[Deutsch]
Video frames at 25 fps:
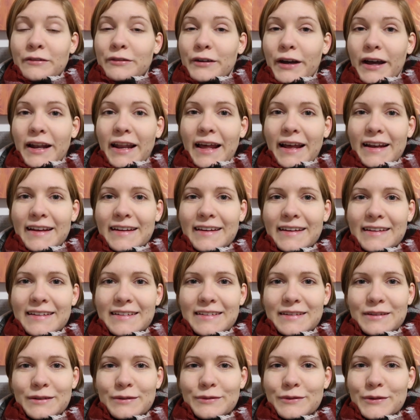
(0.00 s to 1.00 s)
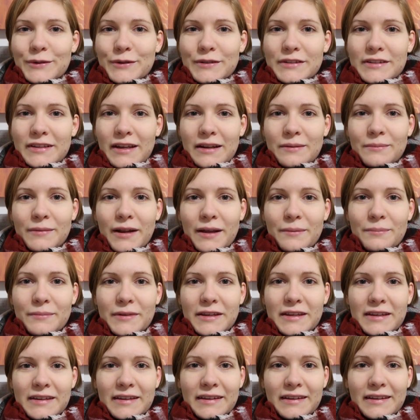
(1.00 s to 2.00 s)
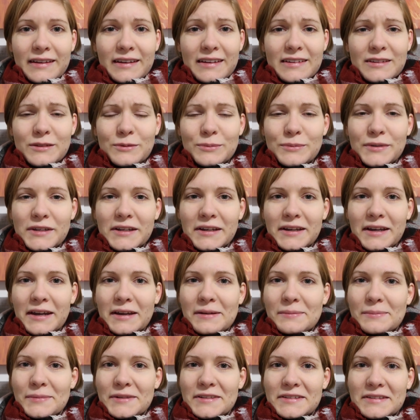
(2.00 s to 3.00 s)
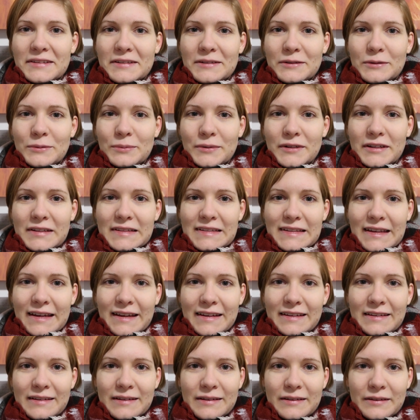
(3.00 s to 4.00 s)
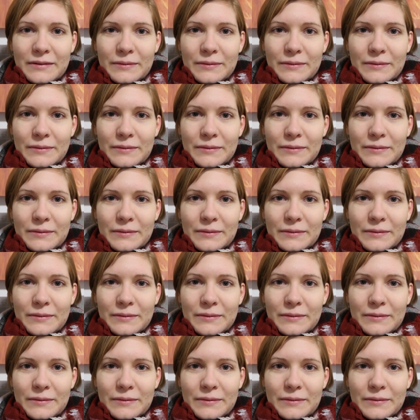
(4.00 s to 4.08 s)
Für alle anderen, die dürfen kurz dranbleiben, ich resümiere ein bisschen über die Zeit,